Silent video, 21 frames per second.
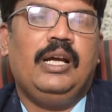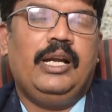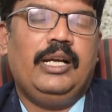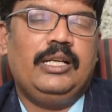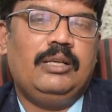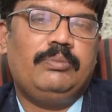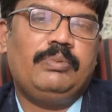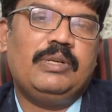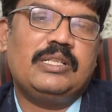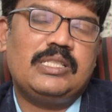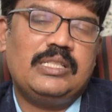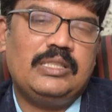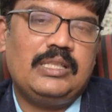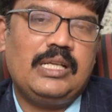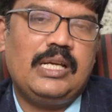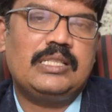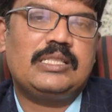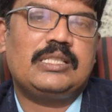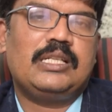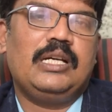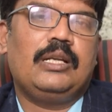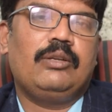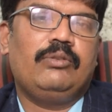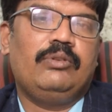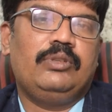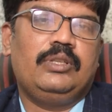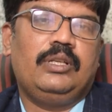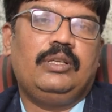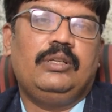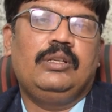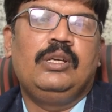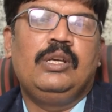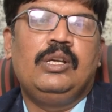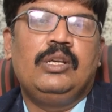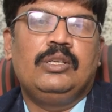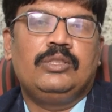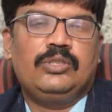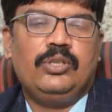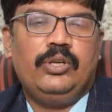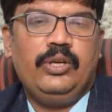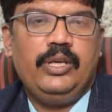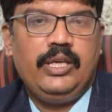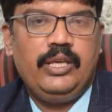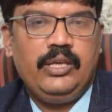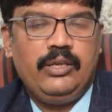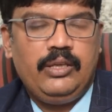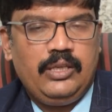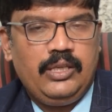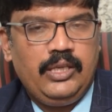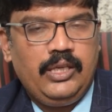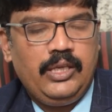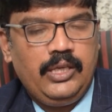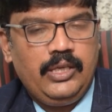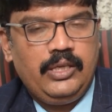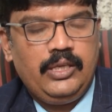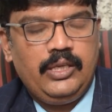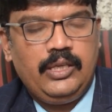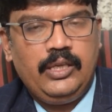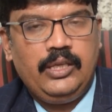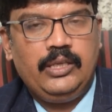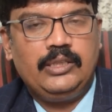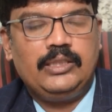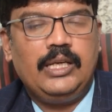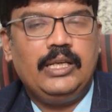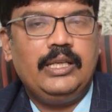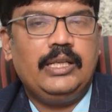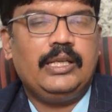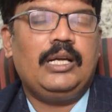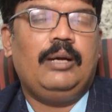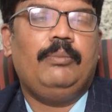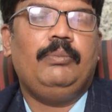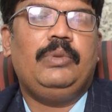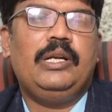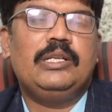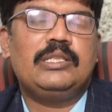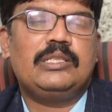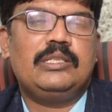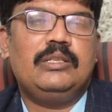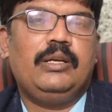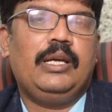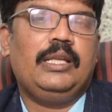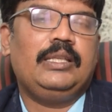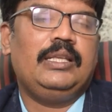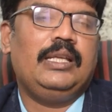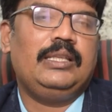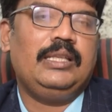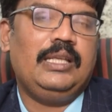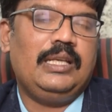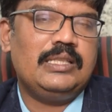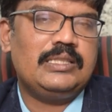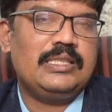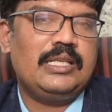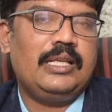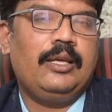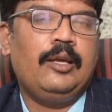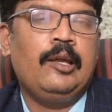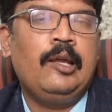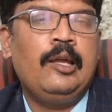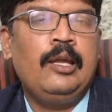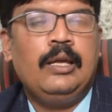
హండ్రెడ్ పర్సెంట్ ఆస్కారం ఉందండి సో ఈ ఈ ఇట్లాంటి కంప్లైంట్స్లో అది ఏదైనా సరే